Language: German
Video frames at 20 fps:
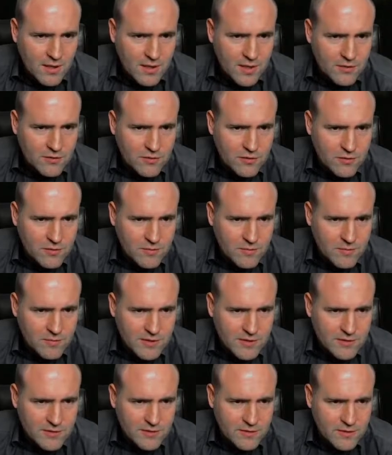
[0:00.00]
Ach, guck
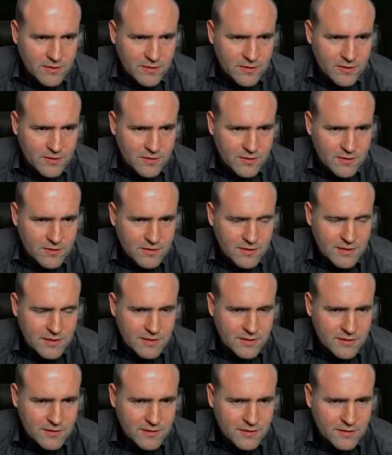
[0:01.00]
mal, doch.
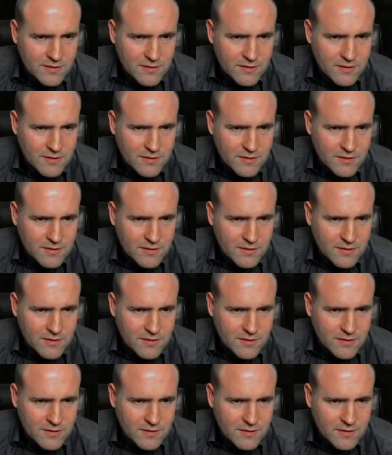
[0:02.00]
Plattform.